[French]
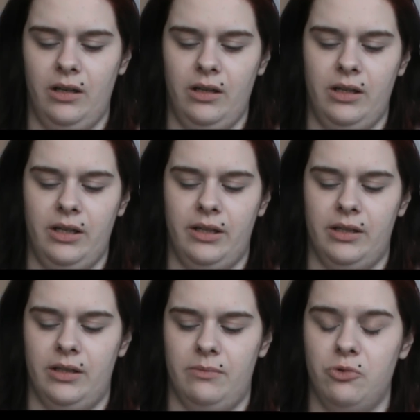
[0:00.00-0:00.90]

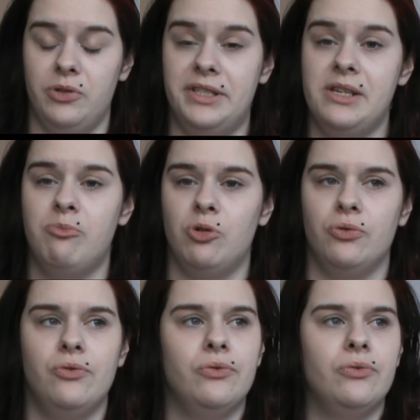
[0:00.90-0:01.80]
les
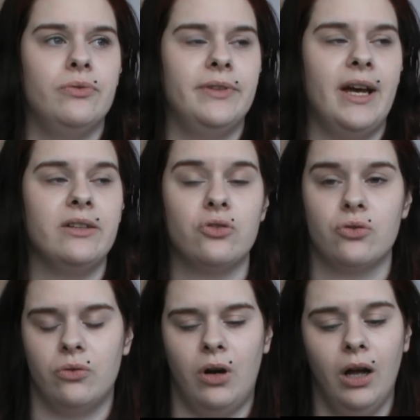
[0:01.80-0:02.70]
multiples de Nars
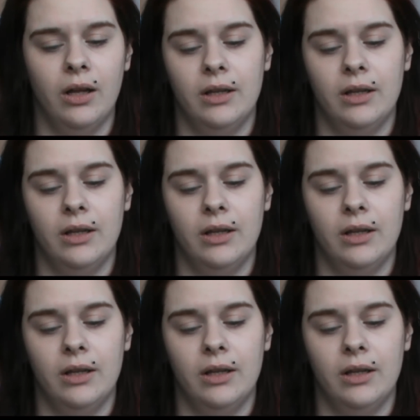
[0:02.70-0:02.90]
je crois.